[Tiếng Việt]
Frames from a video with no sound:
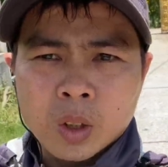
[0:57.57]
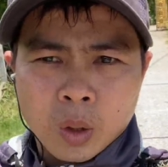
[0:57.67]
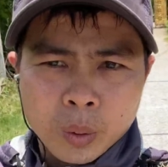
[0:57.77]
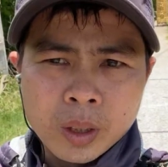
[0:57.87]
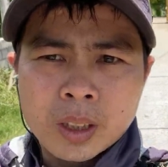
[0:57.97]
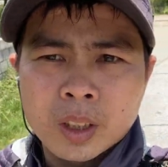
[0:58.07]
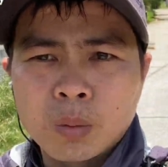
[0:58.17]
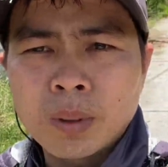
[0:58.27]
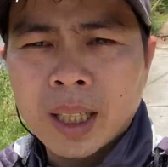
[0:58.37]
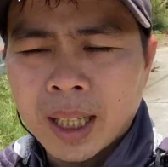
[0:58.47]
Tuổi thì
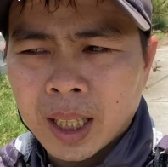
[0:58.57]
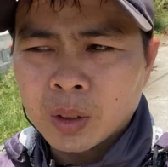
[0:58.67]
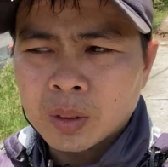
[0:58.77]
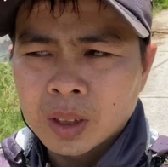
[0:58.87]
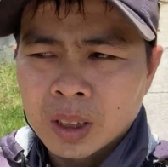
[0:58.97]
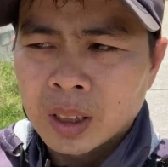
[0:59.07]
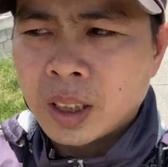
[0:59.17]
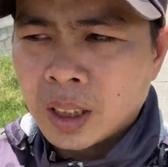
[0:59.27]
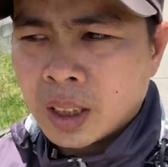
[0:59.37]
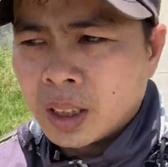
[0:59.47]
cũng đã cao
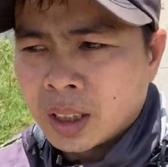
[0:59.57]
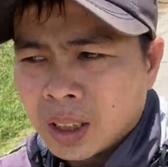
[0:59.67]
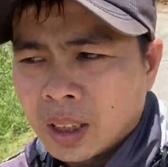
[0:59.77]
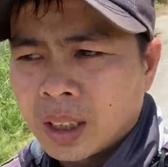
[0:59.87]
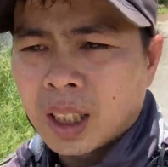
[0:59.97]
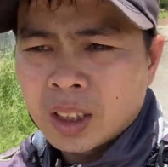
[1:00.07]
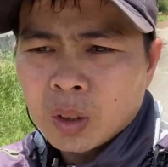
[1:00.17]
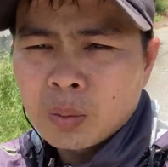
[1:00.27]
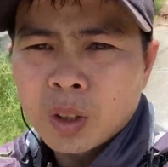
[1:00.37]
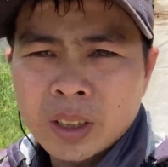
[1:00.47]
Thì Thanh
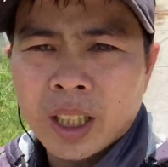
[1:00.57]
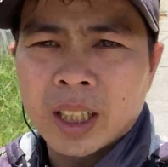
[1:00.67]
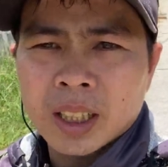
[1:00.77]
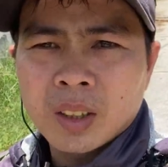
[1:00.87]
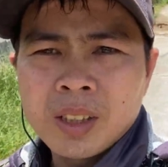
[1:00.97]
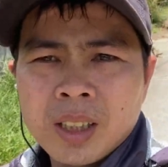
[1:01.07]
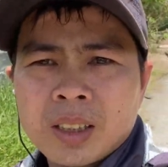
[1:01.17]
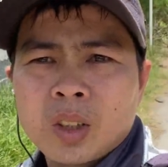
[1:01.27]
Trúc có nghe nói là